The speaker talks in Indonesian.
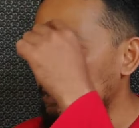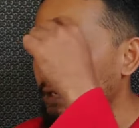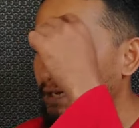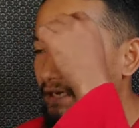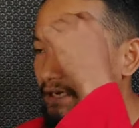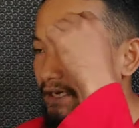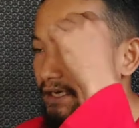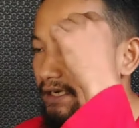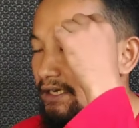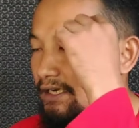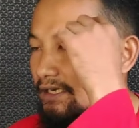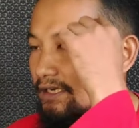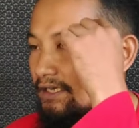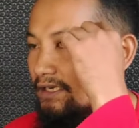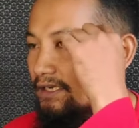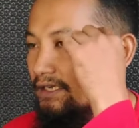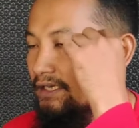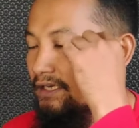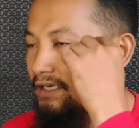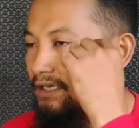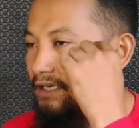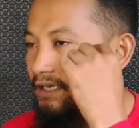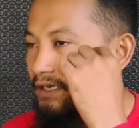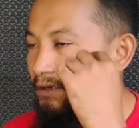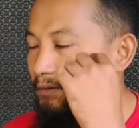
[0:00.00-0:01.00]
e,
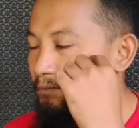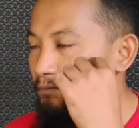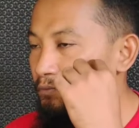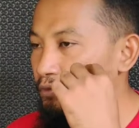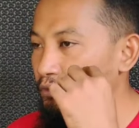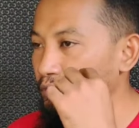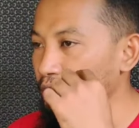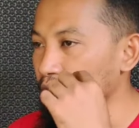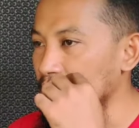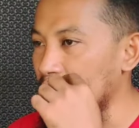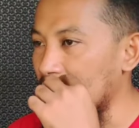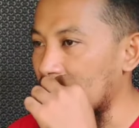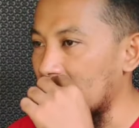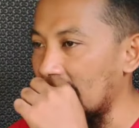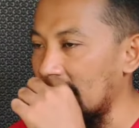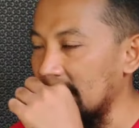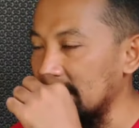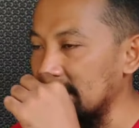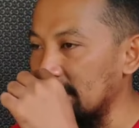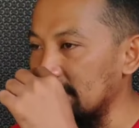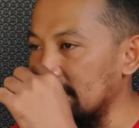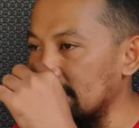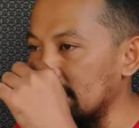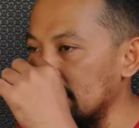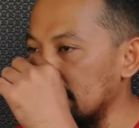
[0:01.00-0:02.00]
bulu yang
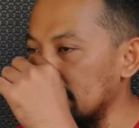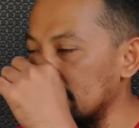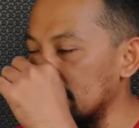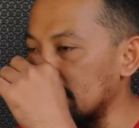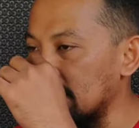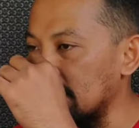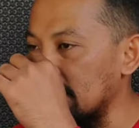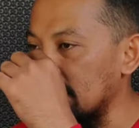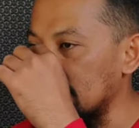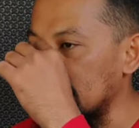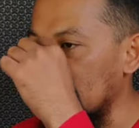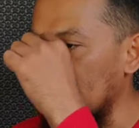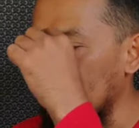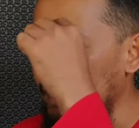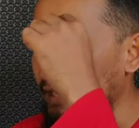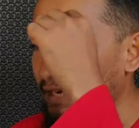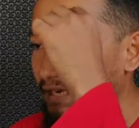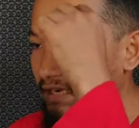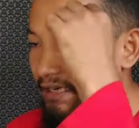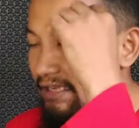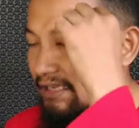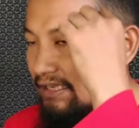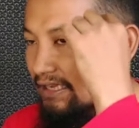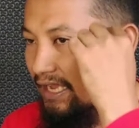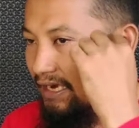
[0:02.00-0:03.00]
ada di sekitar
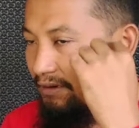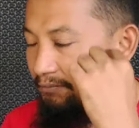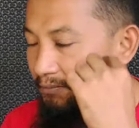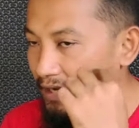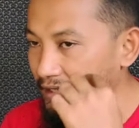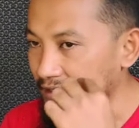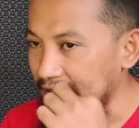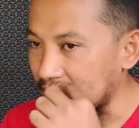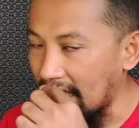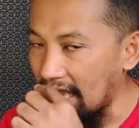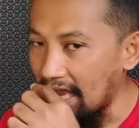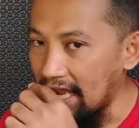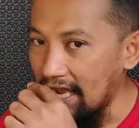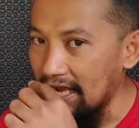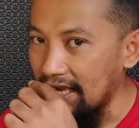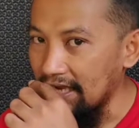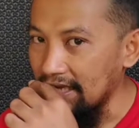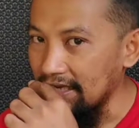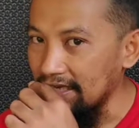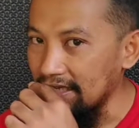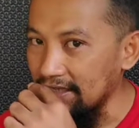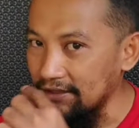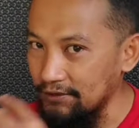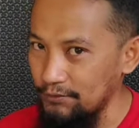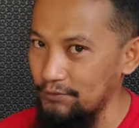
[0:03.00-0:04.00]
lingkar mata
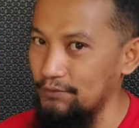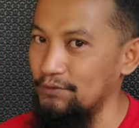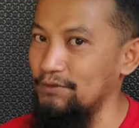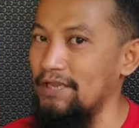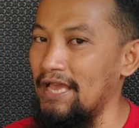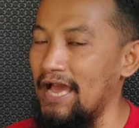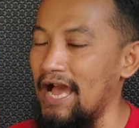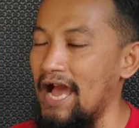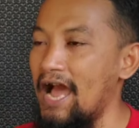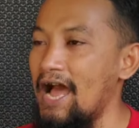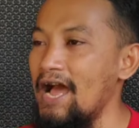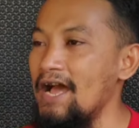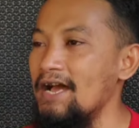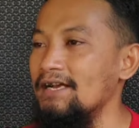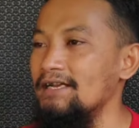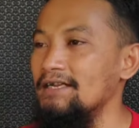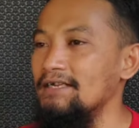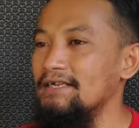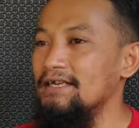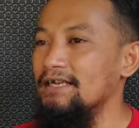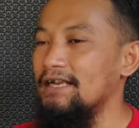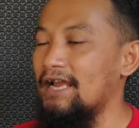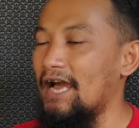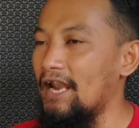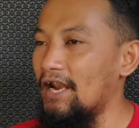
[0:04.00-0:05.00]
itu ya.
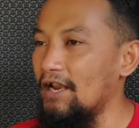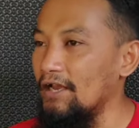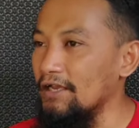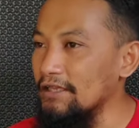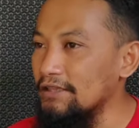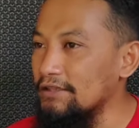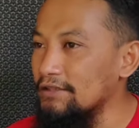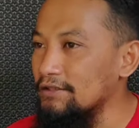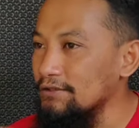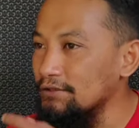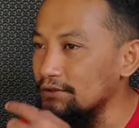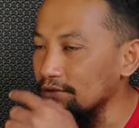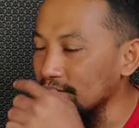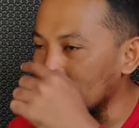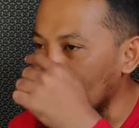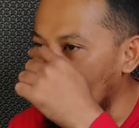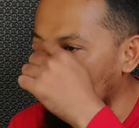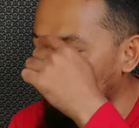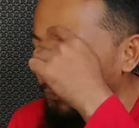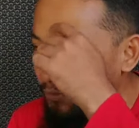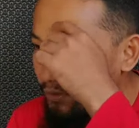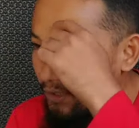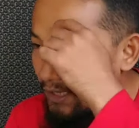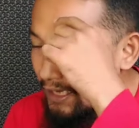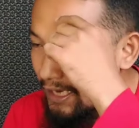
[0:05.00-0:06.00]
Kalau itu sudah
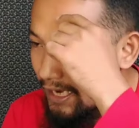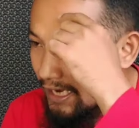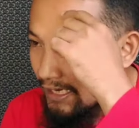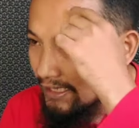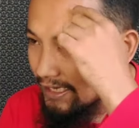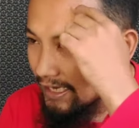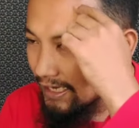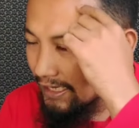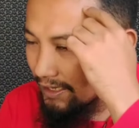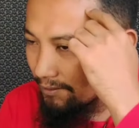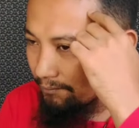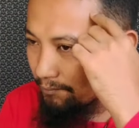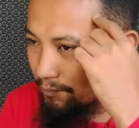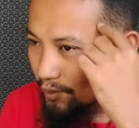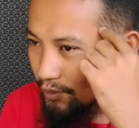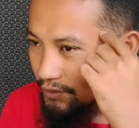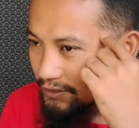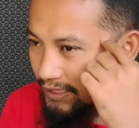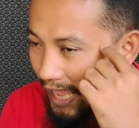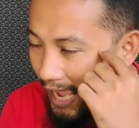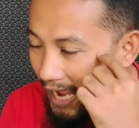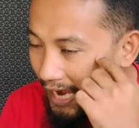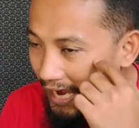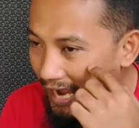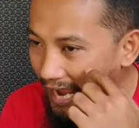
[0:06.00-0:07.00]
mulai ada
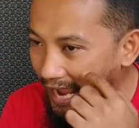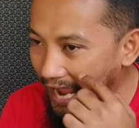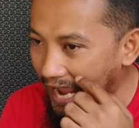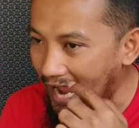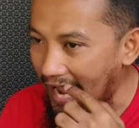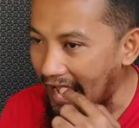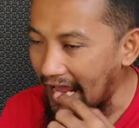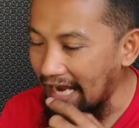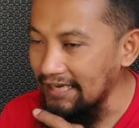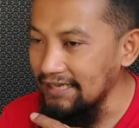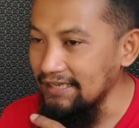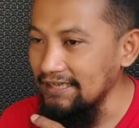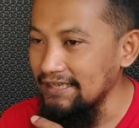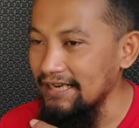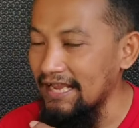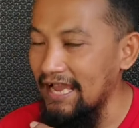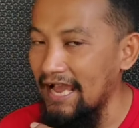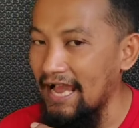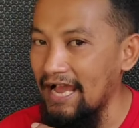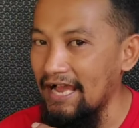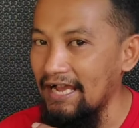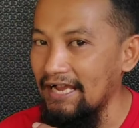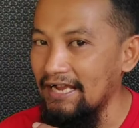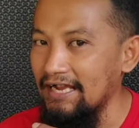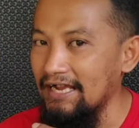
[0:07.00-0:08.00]
kebotakan,
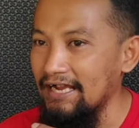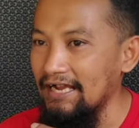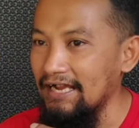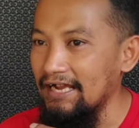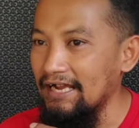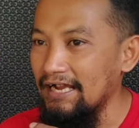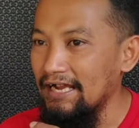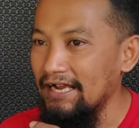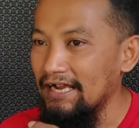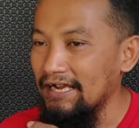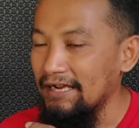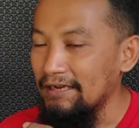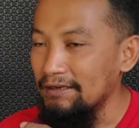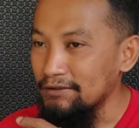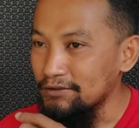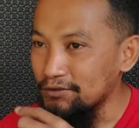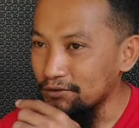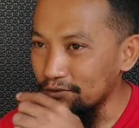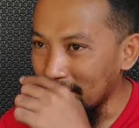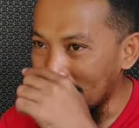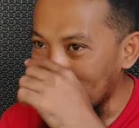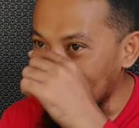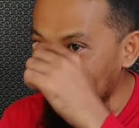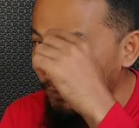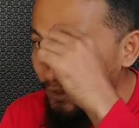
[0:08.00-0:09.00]
ya
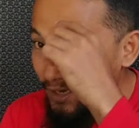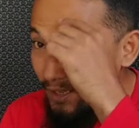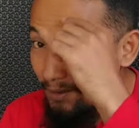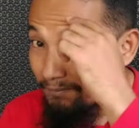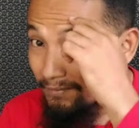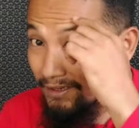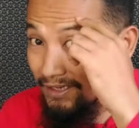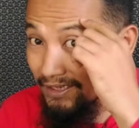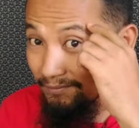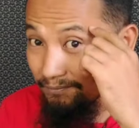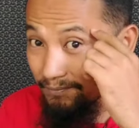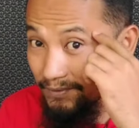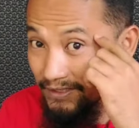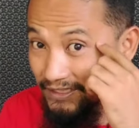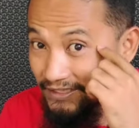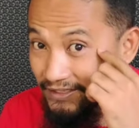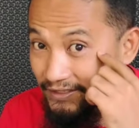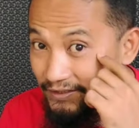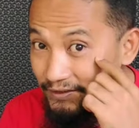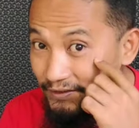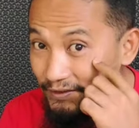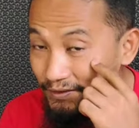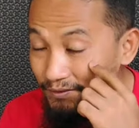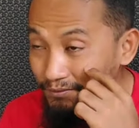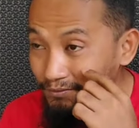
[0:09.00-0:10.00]
sudah mulai menipis
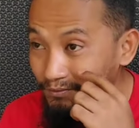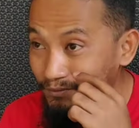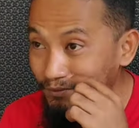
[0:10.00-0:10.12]
tuh,